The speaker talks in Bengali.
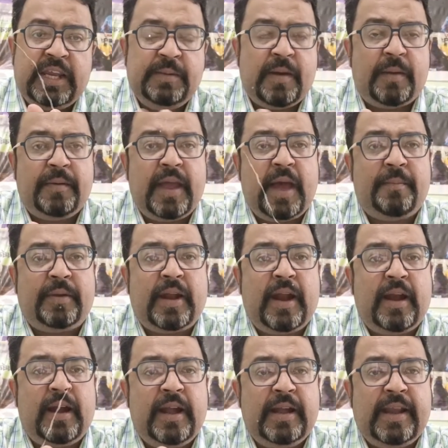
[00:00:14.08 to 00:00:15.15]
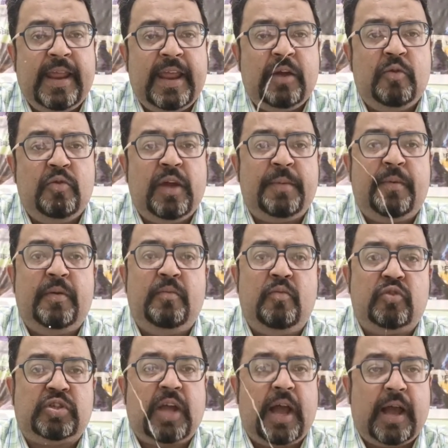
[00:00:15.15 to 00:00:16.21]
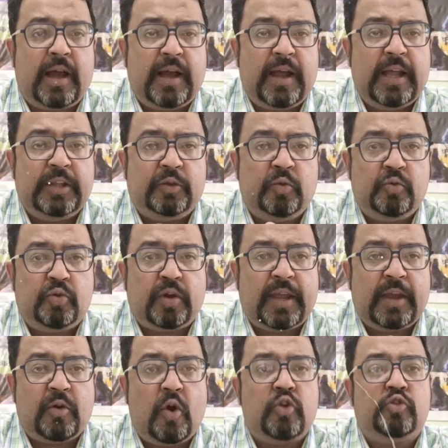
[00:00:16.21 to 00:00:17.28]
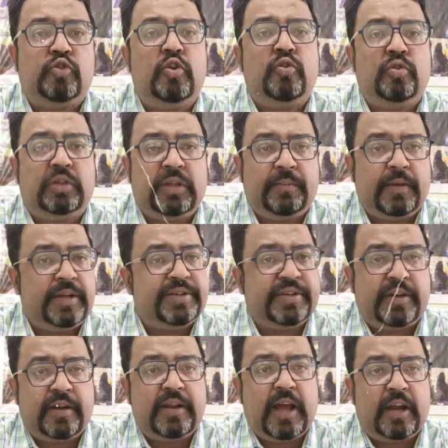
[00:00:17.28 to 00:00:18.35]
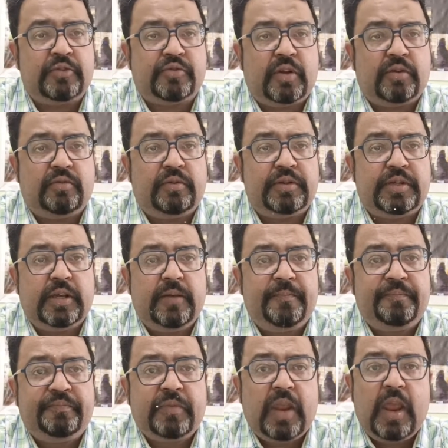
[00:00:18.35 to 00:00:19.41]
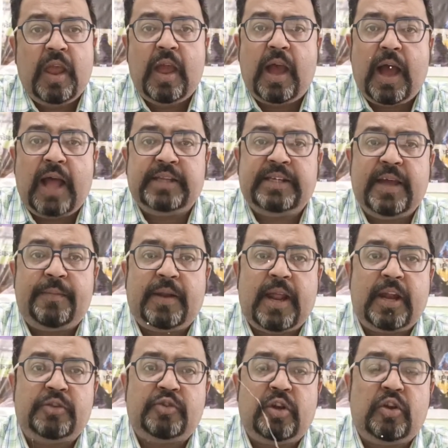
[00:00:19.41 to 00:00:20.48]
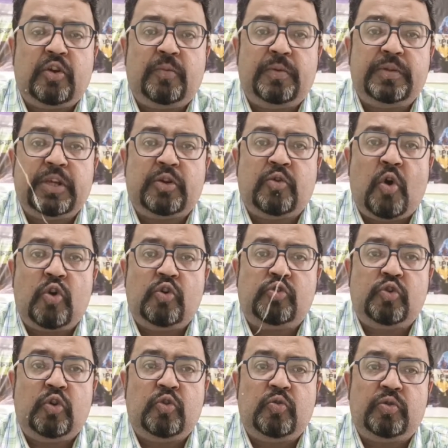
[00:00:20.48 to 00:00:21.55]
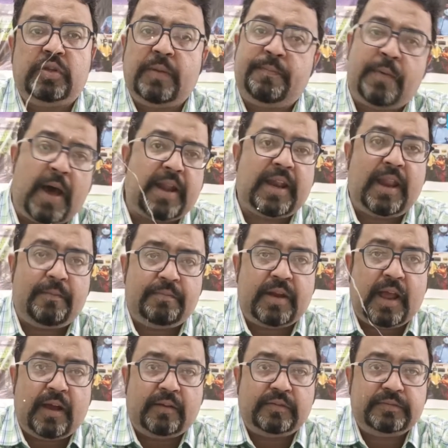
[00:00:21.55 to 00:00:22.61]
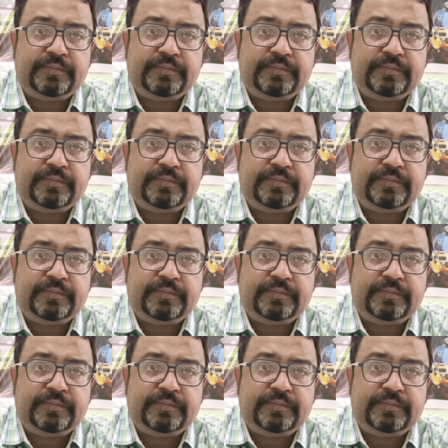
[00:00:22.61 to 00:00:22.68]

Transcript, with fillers: কিভাবে আমরা ডেঙ্গু এবং মশা দুটোকে কন্ট্রোল করতে পারি সেটা নিয়ে আলোচনা করেছি আজকে আমরা আলোচনা করব যে কন্ট্রোল করতে পারলাম না